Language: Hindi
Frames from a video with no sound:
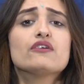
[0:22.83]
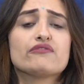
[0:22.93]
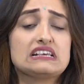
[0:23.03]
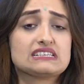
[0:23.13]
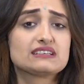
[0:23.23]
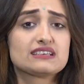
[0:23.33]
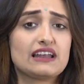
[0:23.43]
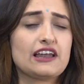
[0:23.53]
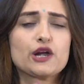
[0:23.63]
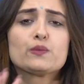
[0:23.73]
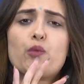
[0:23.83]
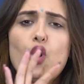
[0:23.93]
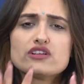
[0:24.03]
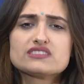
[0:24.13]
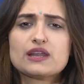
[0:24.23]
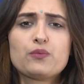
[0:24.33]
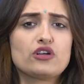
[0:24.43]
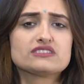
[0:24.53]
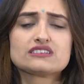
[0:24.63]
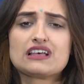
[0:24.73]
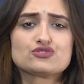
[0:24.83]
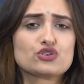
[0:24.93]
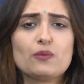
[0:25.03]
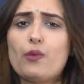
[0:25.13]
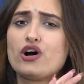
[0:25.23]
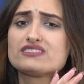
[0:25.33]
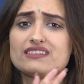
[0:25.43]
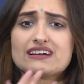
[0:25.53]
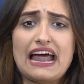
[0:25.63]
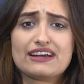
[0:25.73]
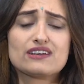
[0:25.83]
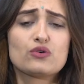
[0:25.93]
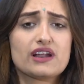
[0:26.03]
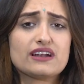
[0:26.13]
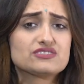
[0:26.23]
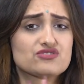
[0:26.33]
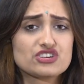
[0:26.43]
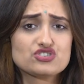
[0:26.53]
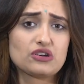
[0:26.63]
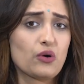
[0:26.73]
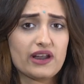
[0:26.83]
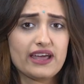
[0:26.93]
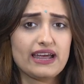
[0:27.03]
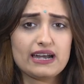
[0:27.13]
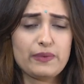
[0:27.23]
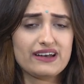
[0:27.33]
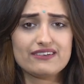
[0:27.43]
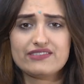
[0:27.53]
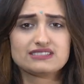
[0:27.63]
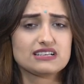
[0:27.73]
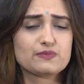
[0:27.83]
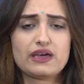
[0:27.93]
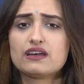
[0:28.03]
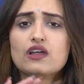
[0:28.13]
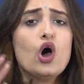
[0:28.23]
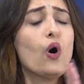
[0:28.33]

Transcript: वीज़ा से रिलेटेड बहुत सारी पॉलिसीज़ आ चुकी हैं बहुत ज़्यादा टाइटन हो रहा है रिस्ट्रिक्शन हो रहे हैं डिपेंडेंट वीज़ाज़ पे एंड